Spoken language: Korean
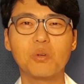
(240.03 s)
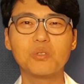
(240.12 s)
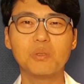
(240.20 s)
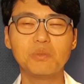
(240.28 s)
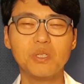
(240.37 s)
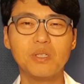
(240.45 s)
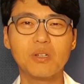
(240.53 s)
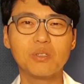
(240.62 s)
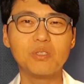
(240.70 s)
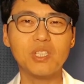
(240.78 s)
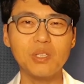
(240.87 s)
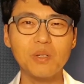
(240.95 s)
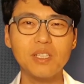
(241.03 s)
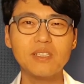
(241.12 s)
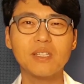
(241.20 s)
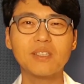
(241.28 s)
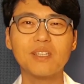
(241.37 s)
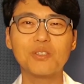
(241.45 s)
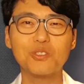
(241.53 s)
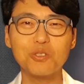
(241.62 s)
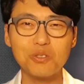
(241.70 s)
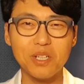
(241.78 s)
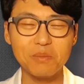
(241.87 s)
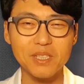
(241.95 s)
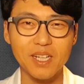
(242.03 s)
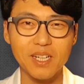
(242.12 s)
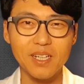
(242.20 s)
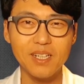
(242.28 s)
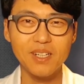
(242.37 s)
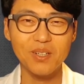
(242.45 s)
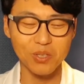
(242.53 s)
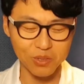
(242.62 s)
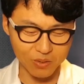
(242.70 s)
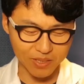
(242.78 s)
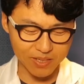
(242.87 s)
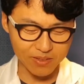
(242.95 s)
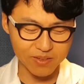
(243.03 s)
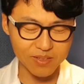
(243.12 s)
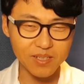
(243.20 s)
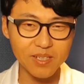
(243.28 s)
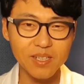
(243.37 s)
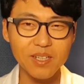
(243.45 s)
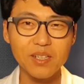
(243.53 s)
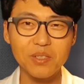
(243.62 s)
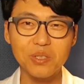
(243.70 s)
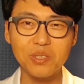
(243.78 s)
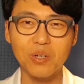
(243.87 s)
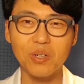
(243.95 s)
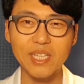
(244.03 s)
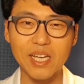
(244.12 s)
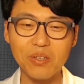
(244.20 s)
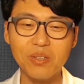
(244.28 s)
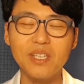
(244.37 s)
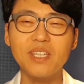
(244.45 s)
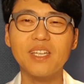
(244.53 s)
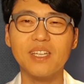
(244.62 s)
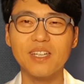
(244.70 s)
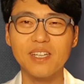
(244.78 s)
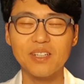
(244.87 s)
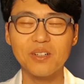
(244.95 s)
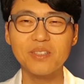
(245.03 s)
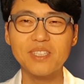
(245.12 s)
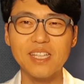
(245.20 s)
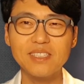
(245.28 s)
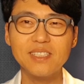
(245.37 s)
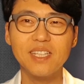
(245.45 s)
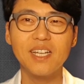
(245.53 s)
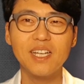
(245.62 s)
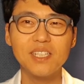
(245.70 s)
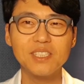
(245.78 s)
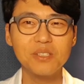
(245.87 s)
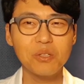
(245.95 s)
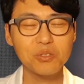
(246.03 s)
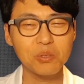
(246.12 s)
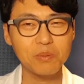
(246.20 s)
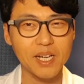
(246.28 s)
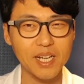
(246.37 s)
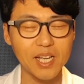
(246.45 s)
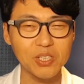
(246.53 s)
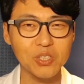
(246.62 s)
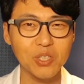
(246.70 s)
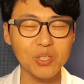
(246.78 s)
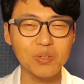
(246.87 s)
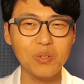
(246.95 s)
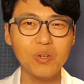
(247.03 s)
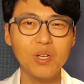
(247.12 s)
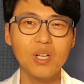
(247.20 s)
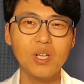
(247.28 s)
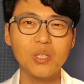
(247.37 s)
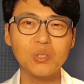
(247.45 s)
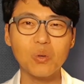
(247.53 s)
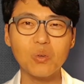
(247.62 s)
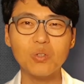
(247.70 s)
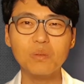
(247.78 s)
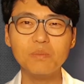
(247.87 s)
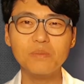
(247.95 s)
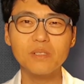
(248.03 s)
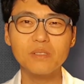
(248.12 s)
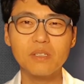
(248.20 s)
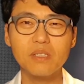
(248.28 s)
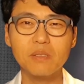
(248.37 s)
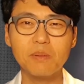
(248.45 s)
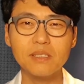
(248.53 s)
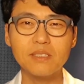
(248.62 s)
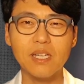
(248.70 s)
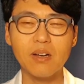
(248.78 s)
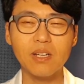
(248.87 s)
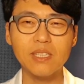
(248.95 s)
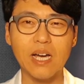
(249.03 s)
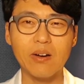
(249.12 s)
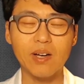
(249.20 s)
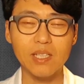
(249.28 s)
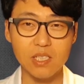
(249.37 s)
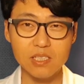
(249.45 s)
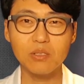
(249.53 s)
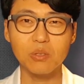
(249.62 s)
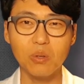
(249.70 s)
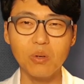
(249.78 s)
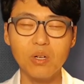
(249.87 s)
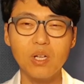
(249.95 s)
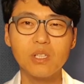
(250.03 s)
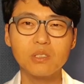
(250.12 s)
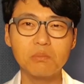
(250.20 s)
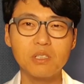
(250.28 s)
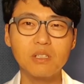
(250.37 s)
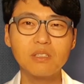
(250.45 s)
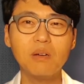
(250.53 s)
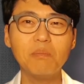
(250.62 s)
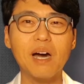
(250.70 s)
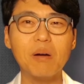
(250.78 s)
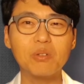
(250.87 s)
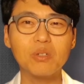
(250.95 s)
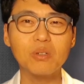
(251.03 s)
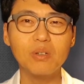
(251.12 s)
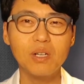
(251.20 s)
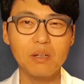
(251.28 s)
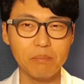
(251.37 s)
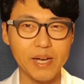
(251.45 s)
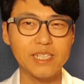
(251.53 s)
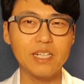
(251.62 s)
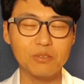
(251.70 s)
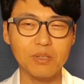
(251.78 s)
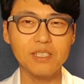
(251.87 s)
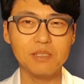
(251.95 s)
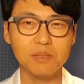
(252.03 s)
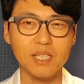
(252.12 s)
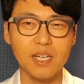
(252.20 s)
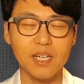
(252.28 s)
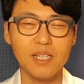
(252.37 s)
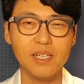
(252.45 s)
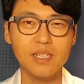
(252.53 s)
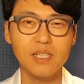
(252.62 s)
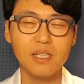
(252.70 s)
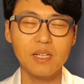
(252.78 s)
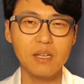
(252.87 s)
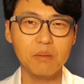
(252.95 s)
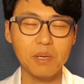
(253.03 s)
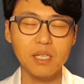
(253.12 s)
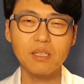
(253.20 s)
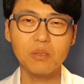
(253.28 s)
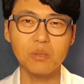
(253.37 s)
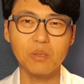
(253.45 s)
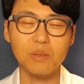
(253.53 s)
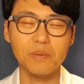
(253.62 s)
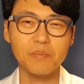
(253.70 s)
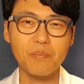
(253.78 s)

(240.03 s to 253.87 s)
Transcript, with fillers: 목도 좀 시원하고 근육이 이완된 상태에서 출근을 합니다. 어떨까요? 그렇죠. 당연히 그런 때는 신경도 좀 가라앉아져 있고 조금 스트레스 받는 상황이 나와 있어도 좀 느긋한 마음으로 맞이할 수가 있습니다. 반대로